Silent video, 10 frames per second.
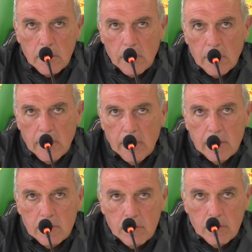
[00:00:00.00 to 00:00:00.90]
No, eh,
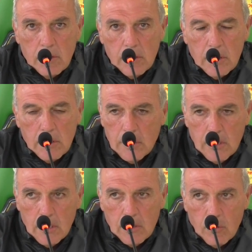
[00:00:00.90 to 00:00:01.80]

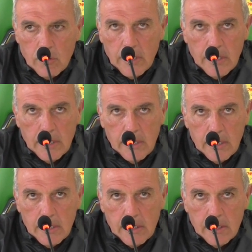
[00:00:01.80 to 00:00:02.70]
non,
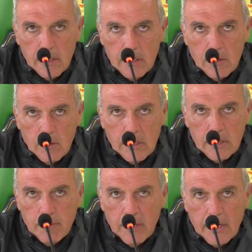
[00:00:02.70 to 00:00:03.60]
eh, non è
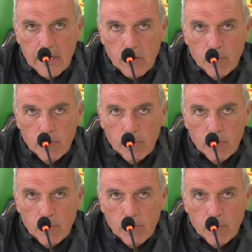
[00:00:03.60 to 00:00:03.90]
di mia